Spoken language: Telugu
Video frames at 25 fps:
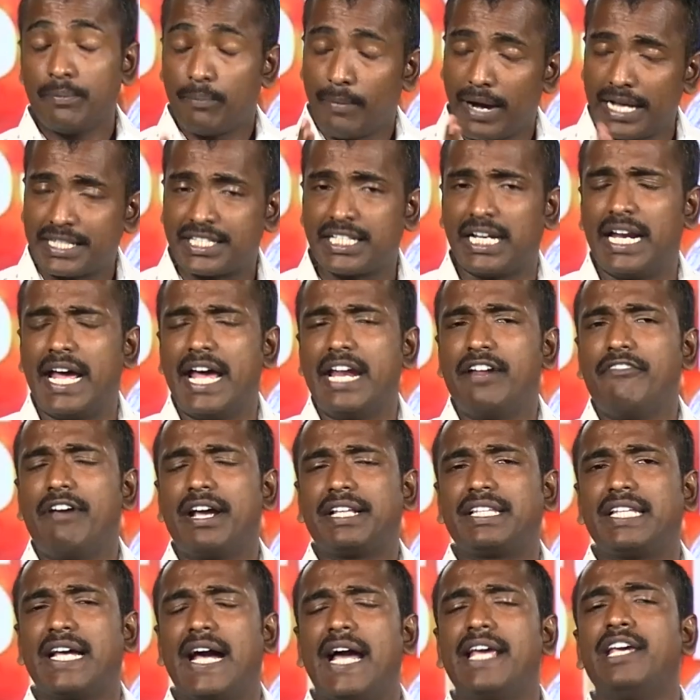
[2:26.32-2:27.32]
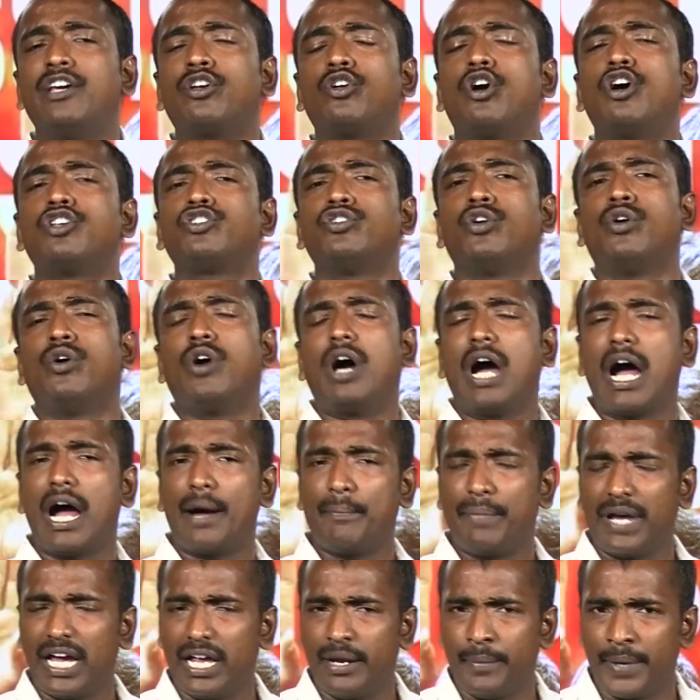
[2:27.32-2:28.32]
మచ్చలేని వ్యక్తిగా ఈరోజు ఆ
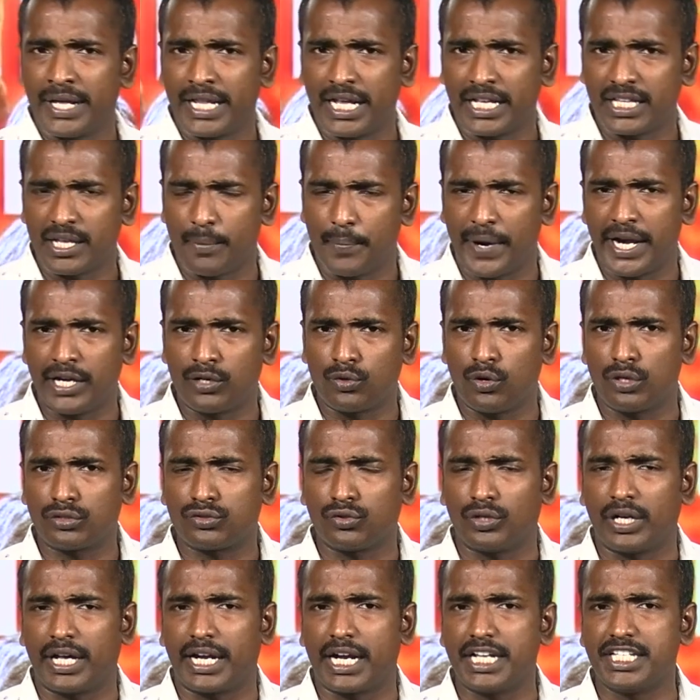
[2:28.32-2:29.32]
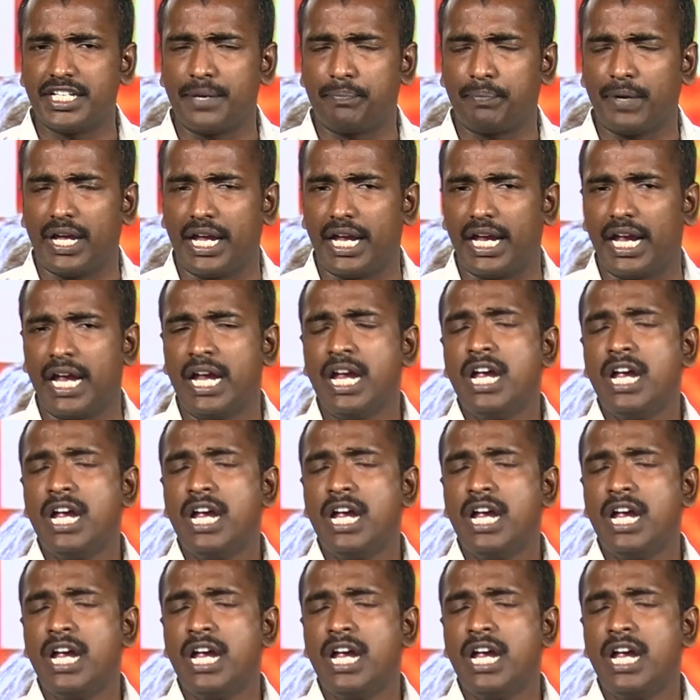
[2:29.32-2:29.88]
బెయిల్ మీద అయితే బయటకు వస్తున్నారని చెప్పి